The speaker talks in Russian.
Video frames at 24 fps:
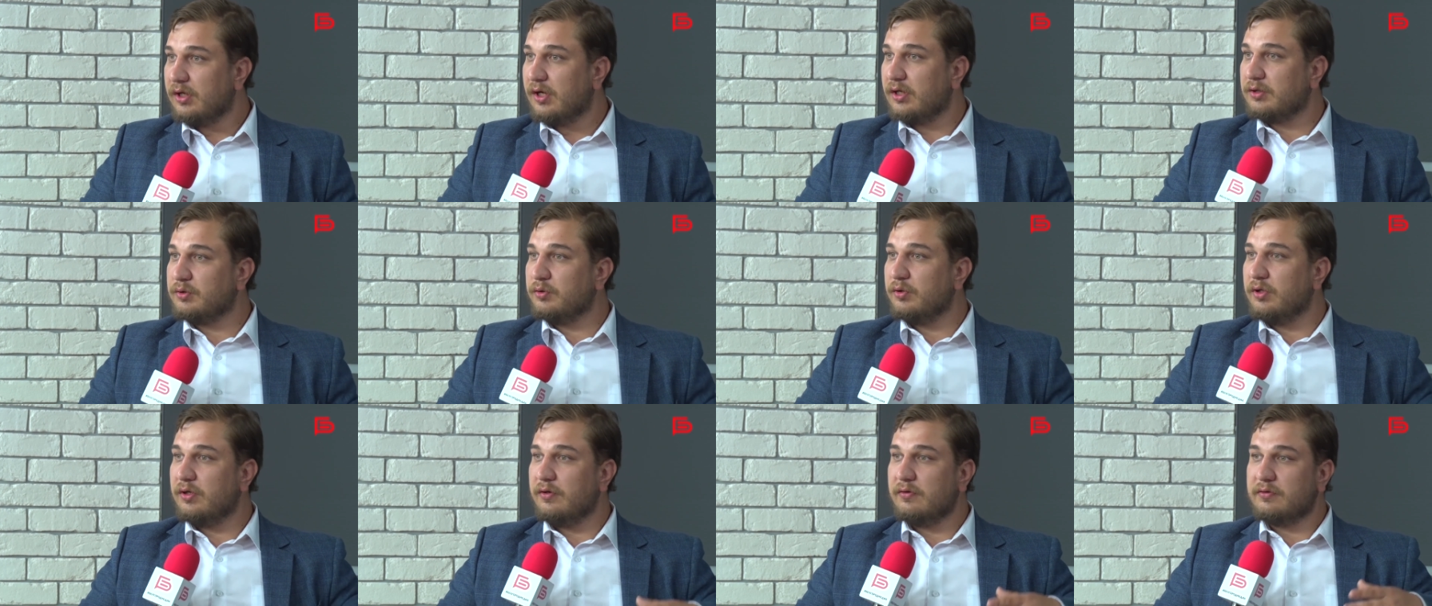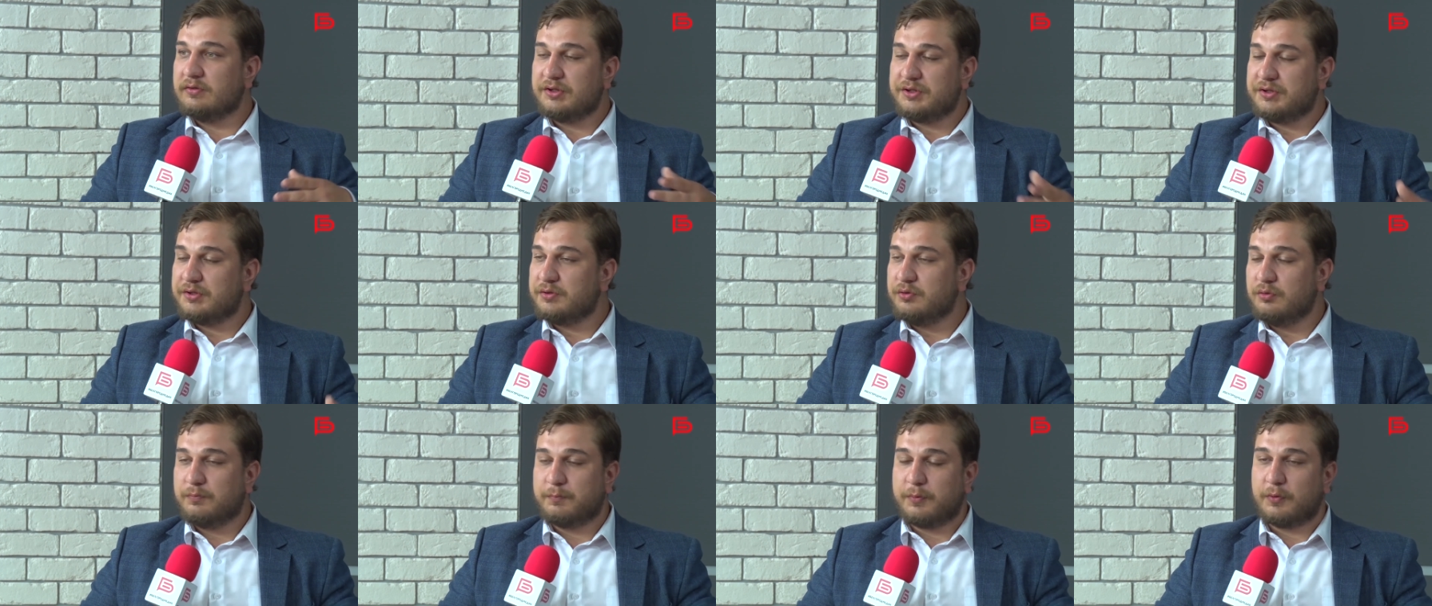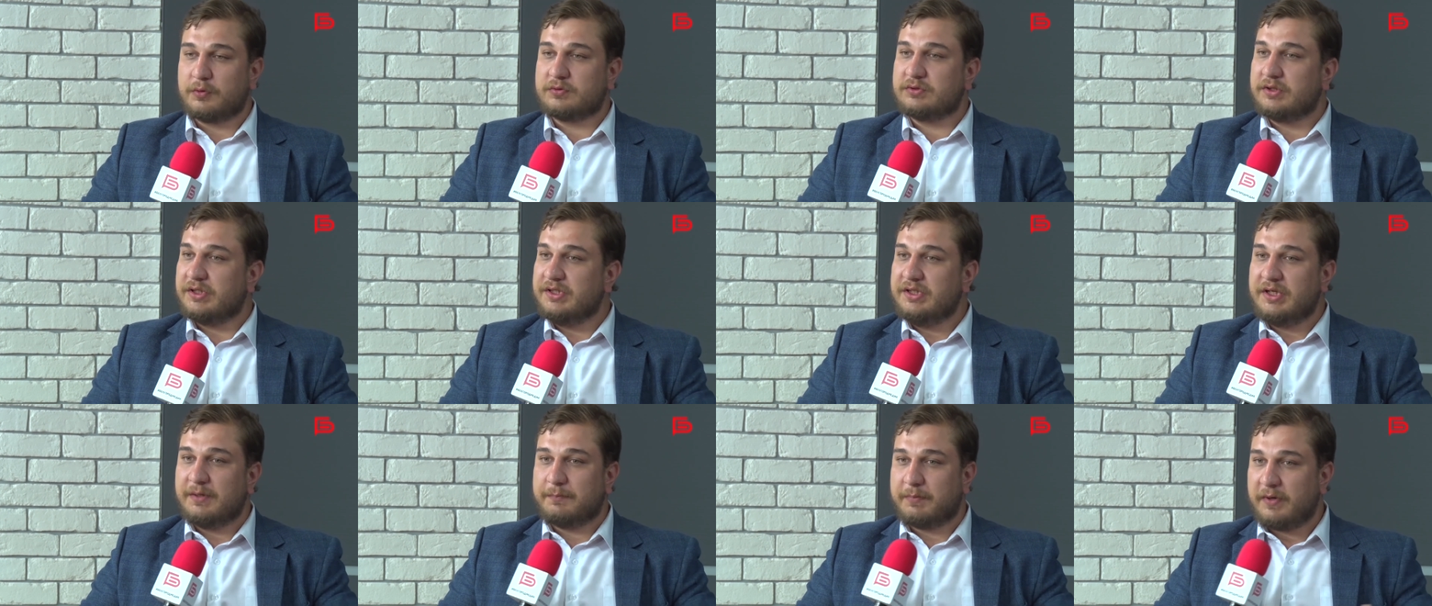которые зачастую
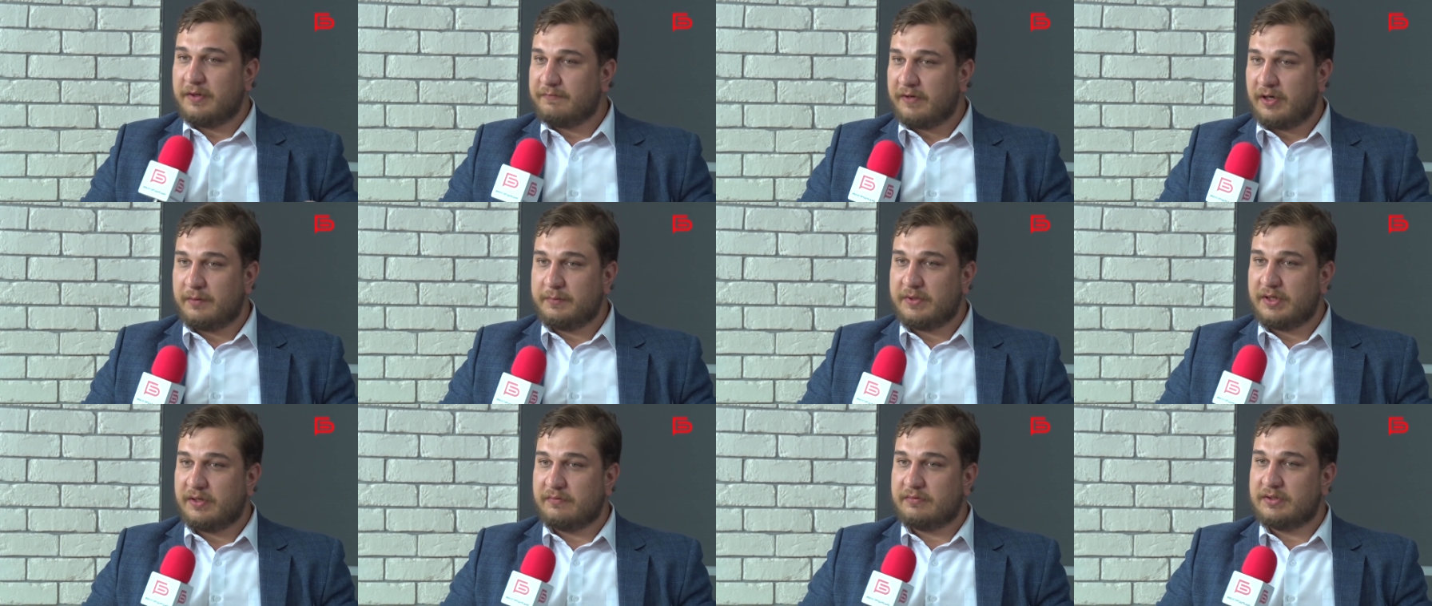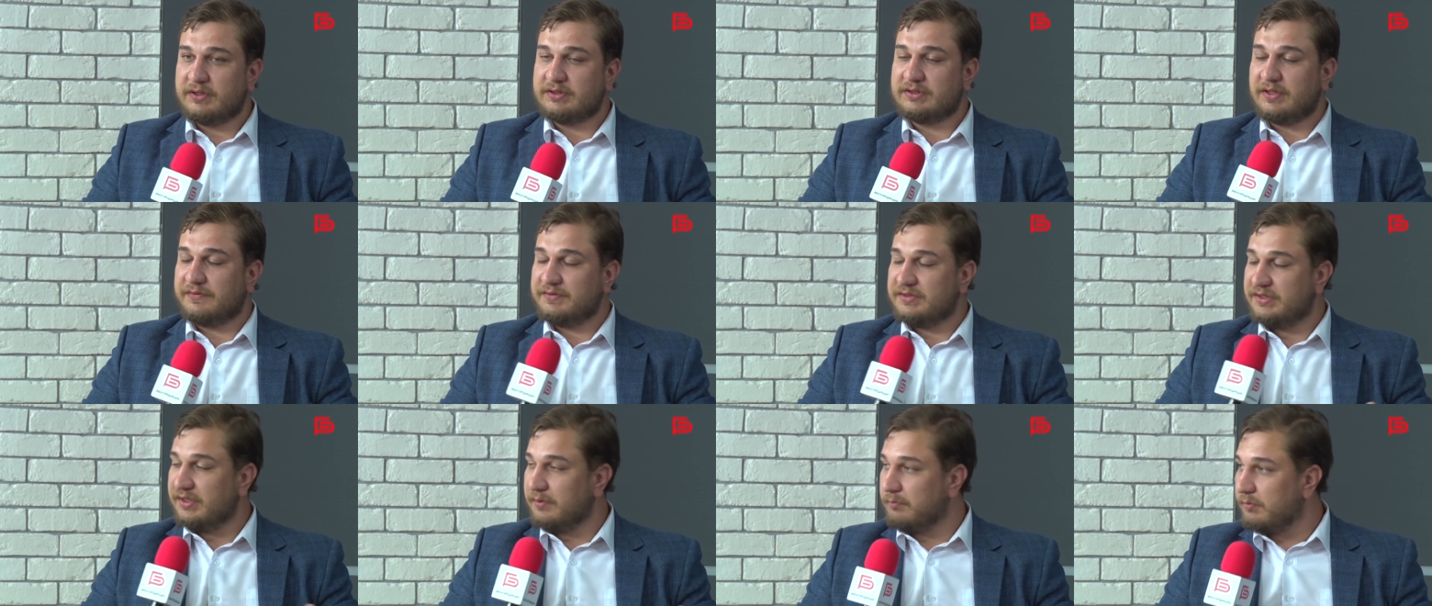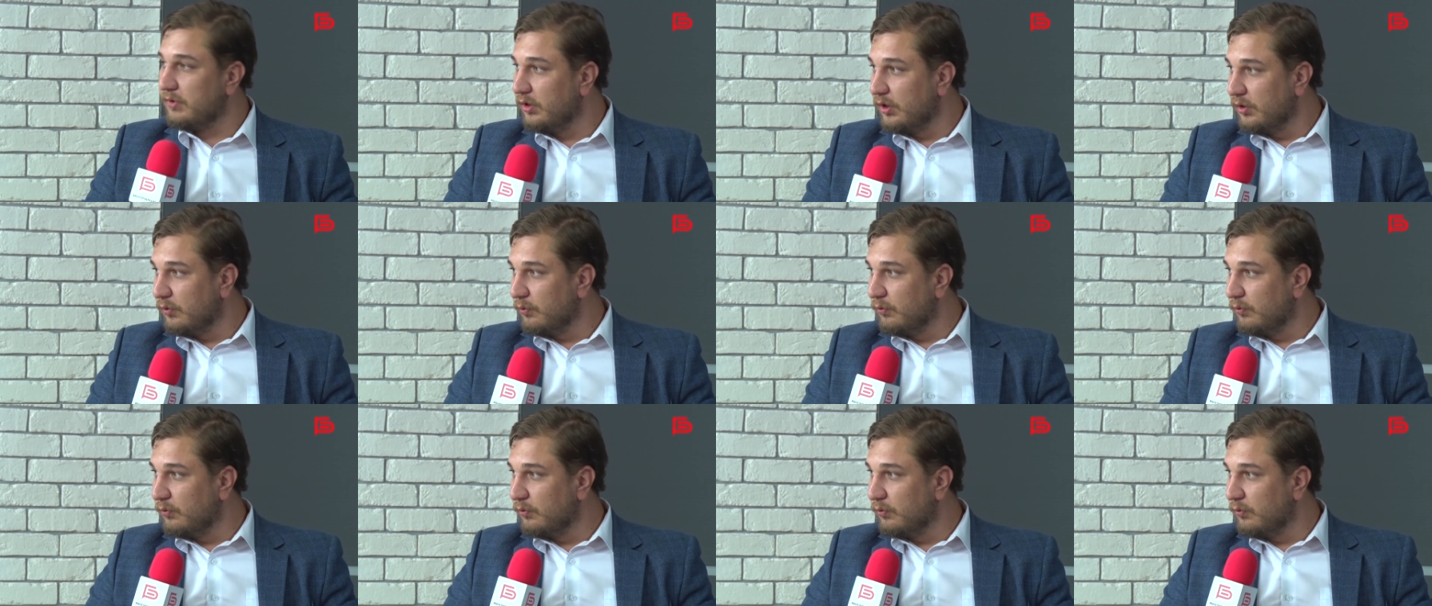просто не проинформированы совсем